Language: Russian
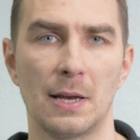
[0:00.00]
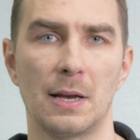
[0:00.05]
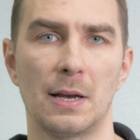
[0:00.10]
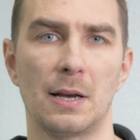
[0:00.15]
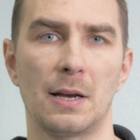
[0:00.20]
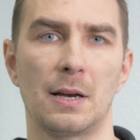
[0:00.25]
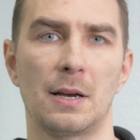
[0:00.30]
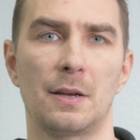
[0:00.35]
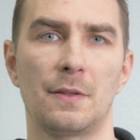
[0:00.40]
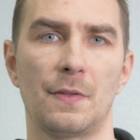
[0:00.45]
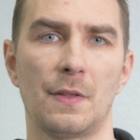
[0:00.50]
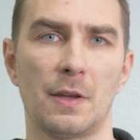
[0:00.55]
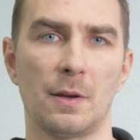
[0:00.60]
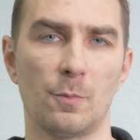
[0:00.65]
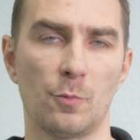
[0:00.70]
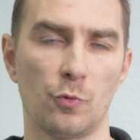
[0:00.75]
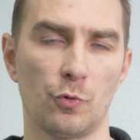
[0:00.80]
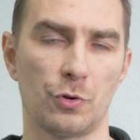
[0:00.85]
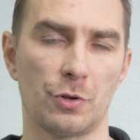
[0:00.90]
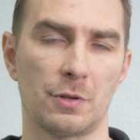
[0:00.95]
на
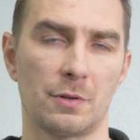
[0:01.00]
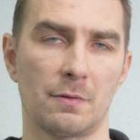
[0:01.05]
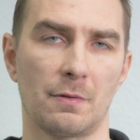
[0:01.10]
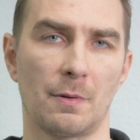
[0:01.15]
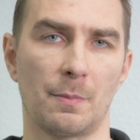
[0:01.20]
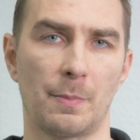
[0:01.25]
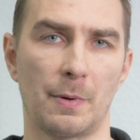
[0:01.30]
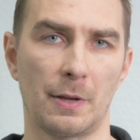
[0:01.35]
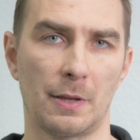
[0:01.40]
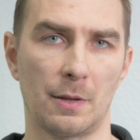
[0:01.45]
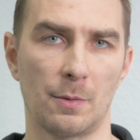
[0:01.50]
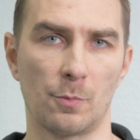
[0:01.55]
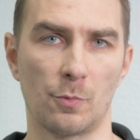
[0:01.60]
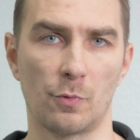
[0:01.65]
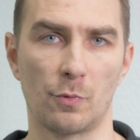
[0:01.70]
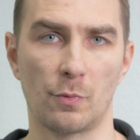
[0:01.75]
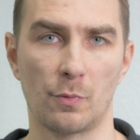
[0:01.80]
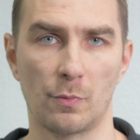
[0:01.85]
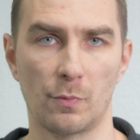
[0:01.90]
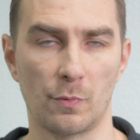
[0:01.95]
имущество,
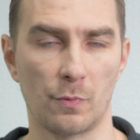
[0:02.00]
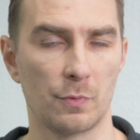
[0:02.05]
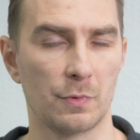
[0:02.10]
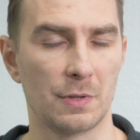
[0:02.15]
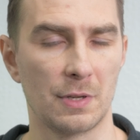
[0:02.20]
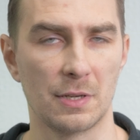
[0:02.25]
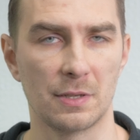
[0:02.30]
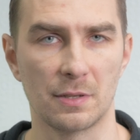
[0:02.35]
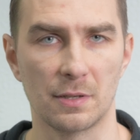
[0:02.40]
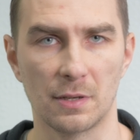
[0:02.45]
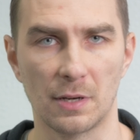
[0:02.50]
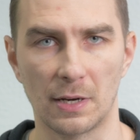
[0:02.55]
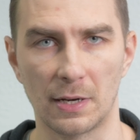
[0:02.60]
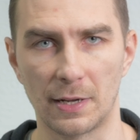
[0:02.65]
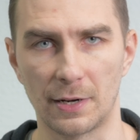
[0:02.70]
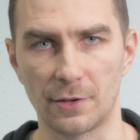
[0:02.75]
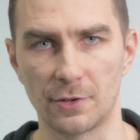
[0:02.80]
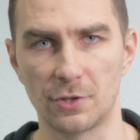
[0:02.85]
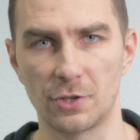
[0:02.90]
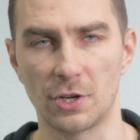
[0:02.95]
поэтому здесь
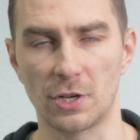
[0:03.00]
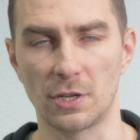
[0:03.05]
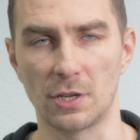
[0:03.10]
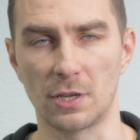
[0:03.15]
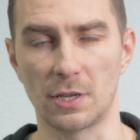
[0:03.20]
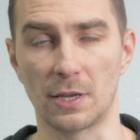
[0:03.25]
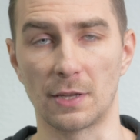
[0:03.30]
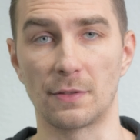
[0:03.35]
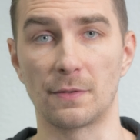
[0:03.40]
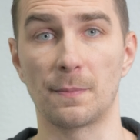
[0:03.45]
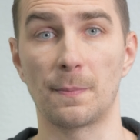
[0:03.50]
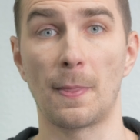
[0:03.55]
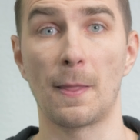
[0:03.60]
ограничений нет.